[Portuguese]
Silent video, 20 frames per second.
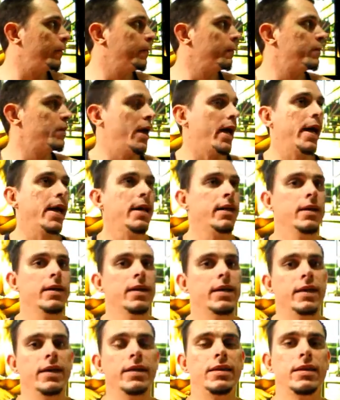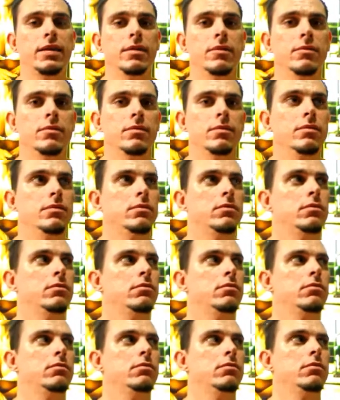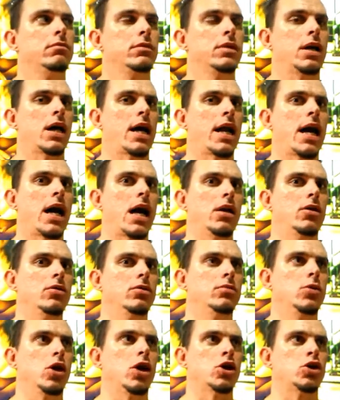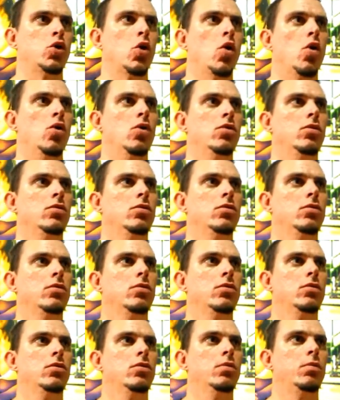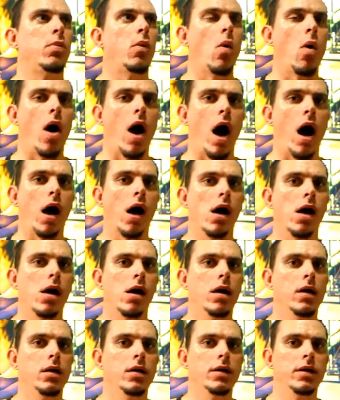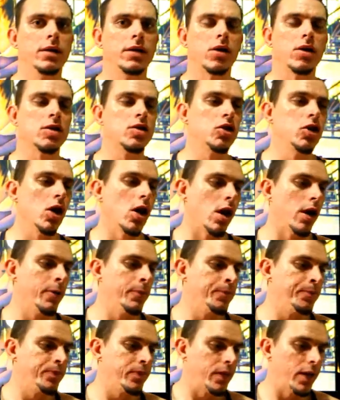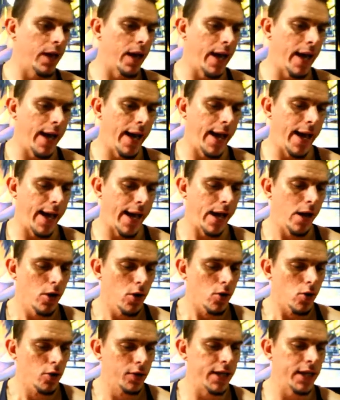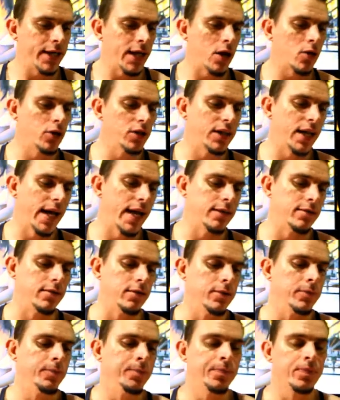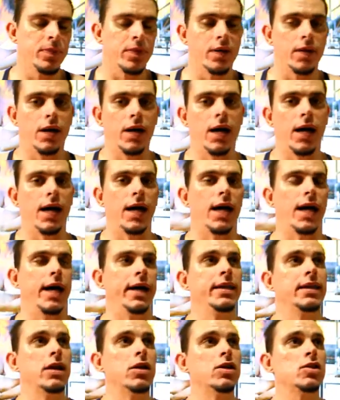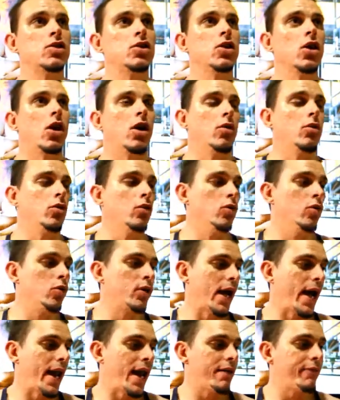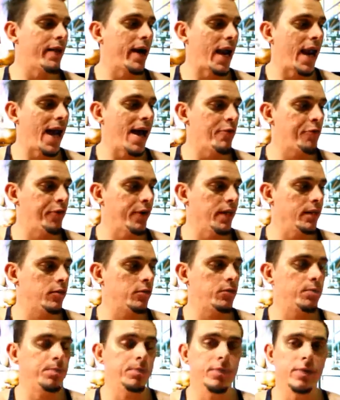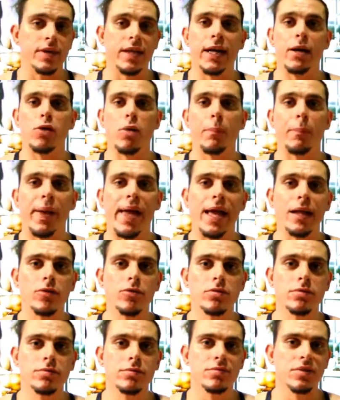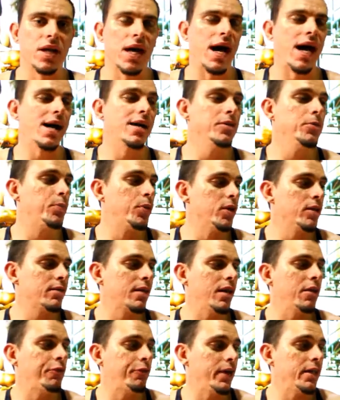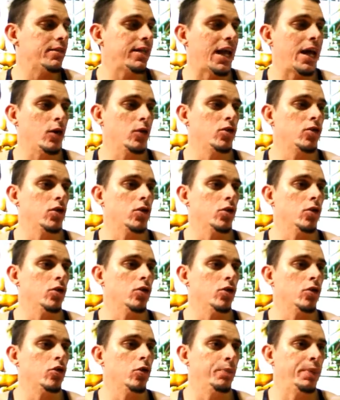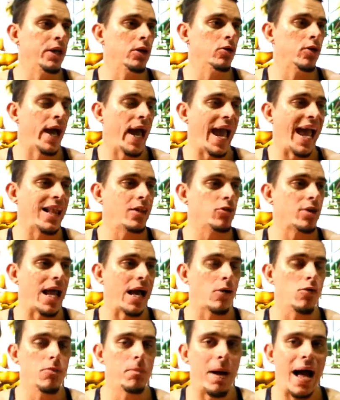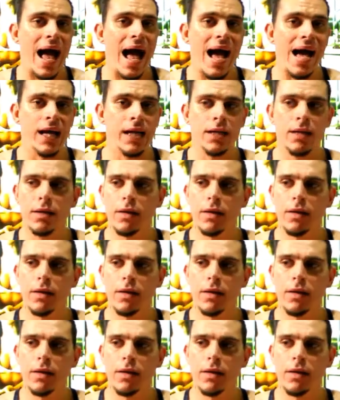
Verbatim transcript: né? E... Caralho, meu cachorro, porra. Então assim ó, é... o que que acontece? Ah, então assim, ó, o, o, cara vai lá, fez, treinou peito, tá? Depois que ele fez lá o seu supino reto lá com barra,